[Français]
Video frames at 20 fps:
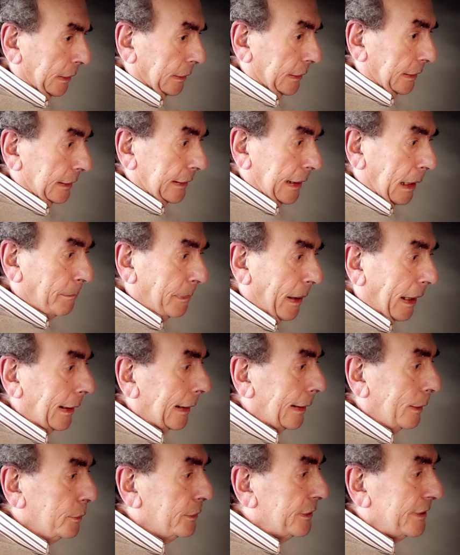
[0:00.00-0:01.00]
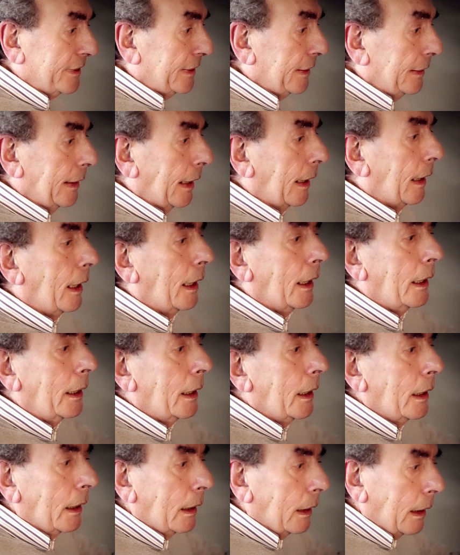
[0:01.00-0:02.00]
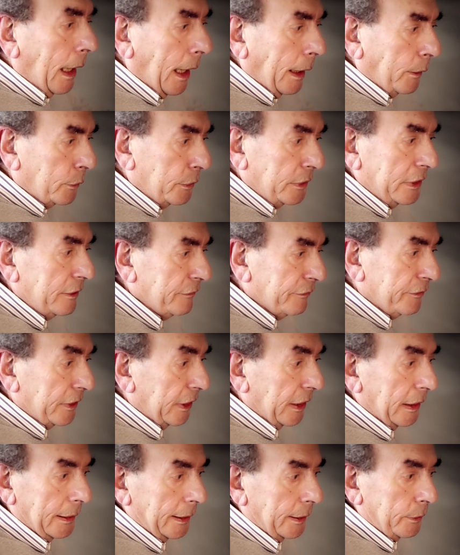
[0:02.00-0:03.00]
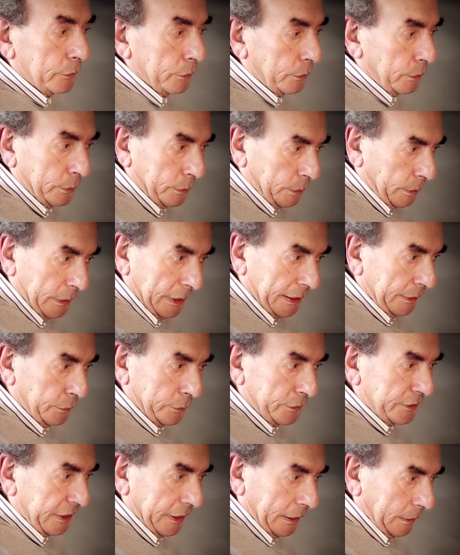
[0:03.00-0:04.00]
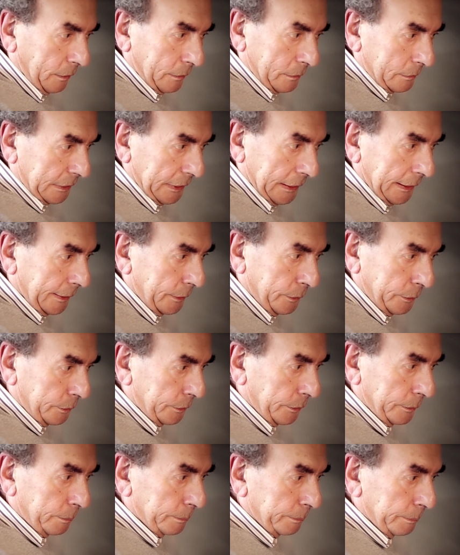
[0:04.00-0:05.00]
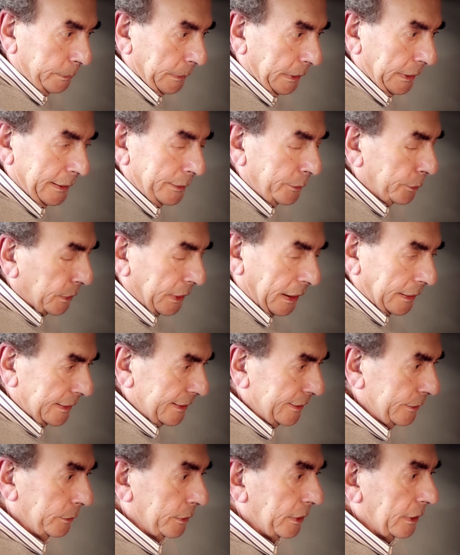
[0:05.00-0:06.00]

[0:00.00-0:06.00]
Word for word: qui n'a pas réussi à, unifier les deux, Irlandes et les deux, traditions